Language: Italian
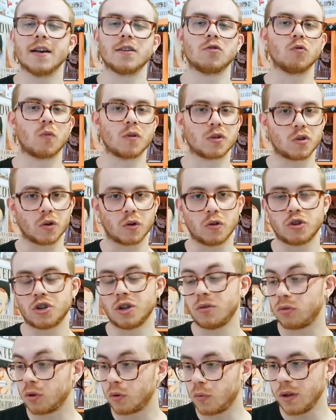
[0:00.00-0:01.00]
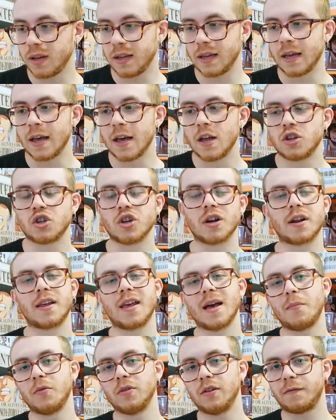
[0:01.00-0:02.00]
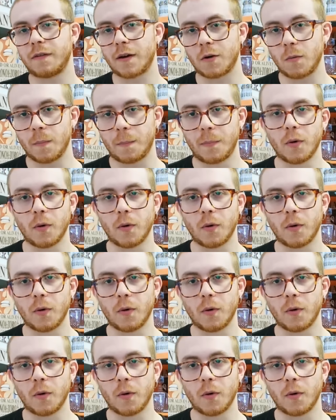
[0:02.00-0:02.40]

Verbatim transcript: su questo concetto e quindi cerchiamo di fare un